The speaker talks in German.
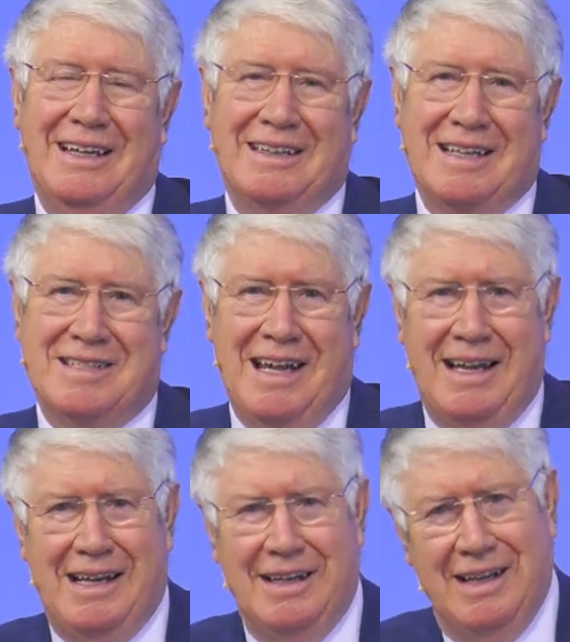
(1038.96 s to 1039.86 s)
dass
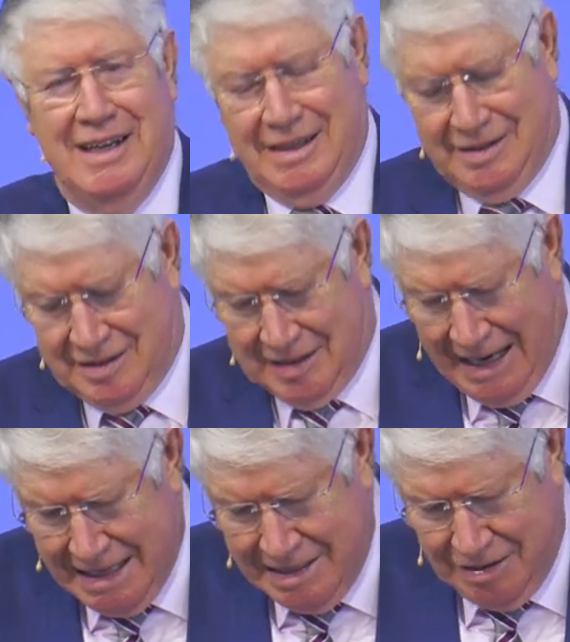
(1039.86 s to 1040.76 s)
er
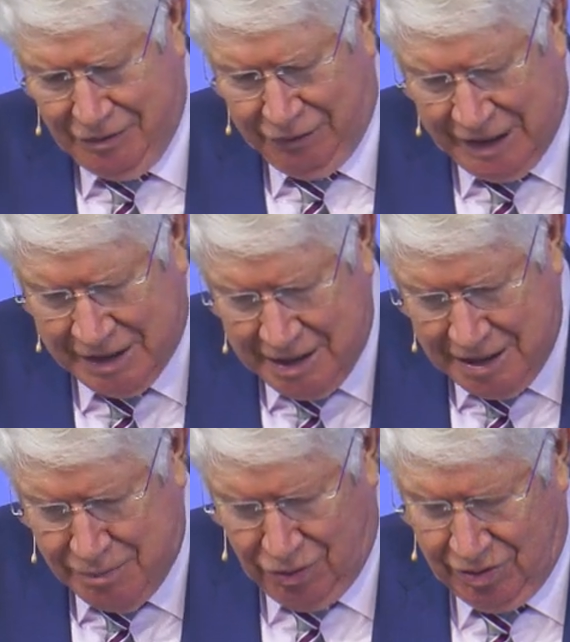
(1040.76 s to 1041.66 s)
deine
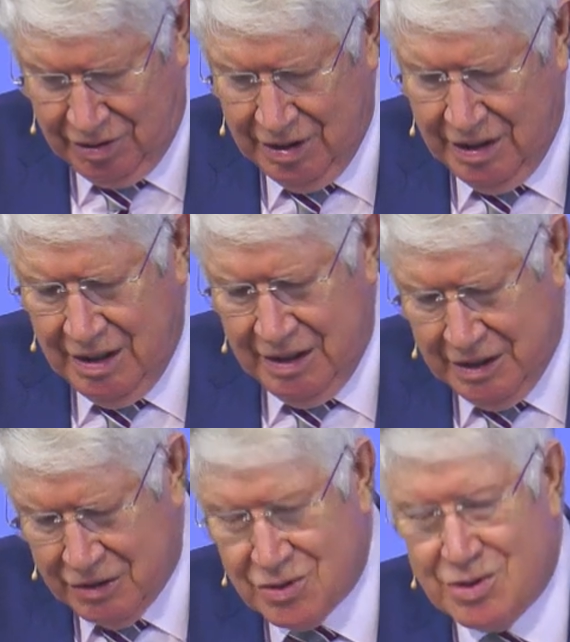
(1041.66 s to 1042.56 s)
Vergebung
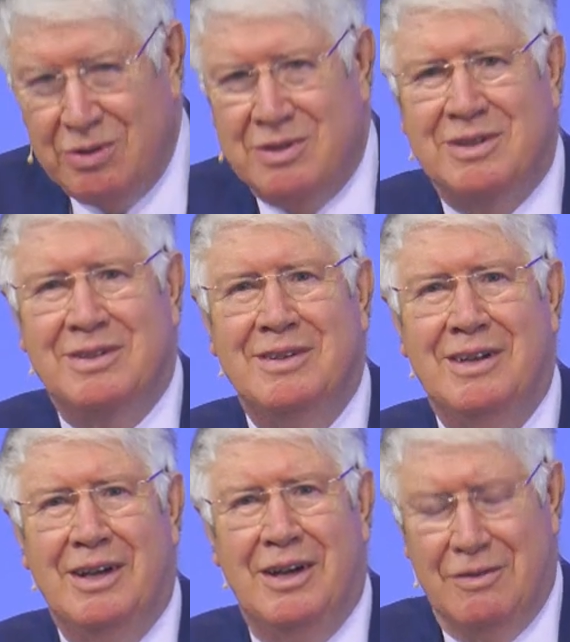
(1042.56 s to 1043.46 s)
der Sünden
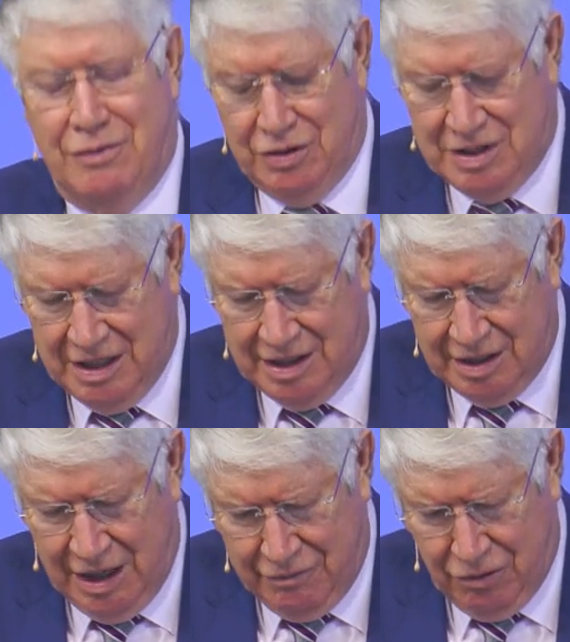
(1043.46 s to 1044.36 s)
für
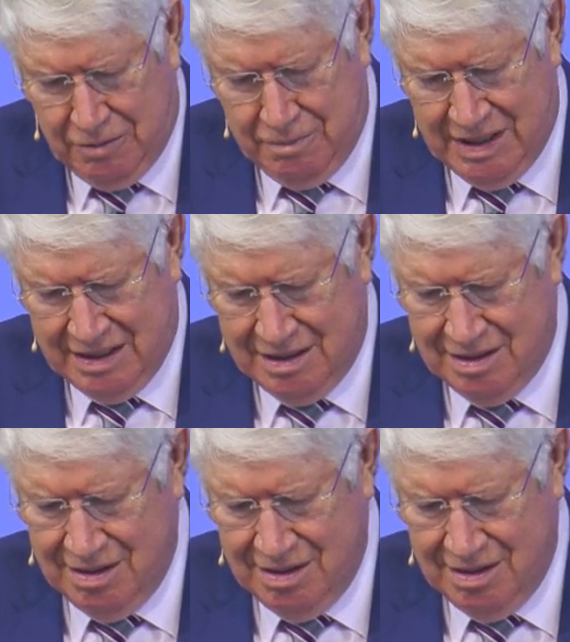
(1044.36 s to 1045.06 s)
dich erworben hat.